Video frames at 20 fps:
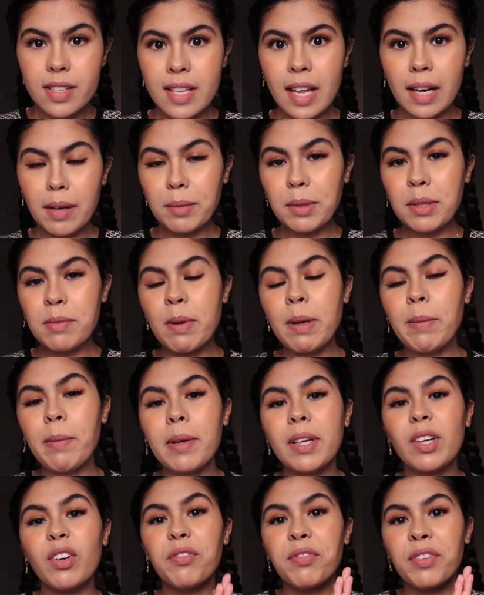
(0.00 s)
السلام الناس
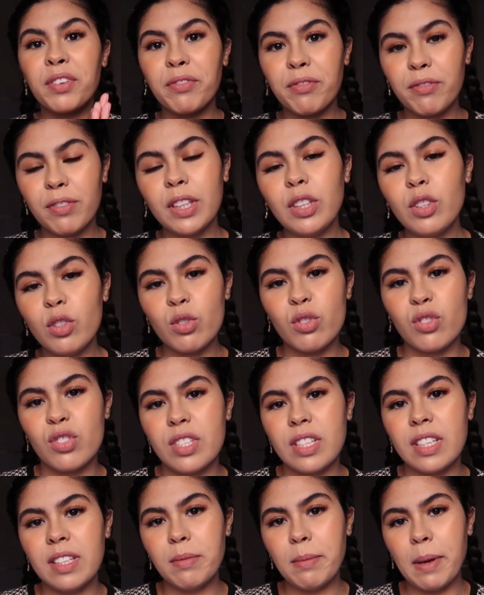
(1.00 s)
مرحبا بكم في فيديو
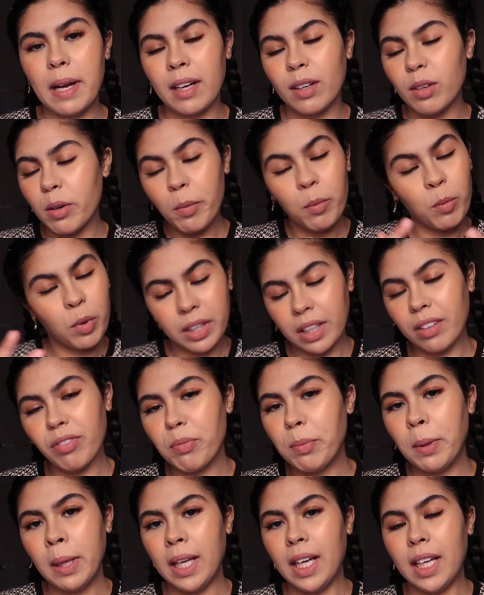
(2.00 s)
جديد معكم وكيف ما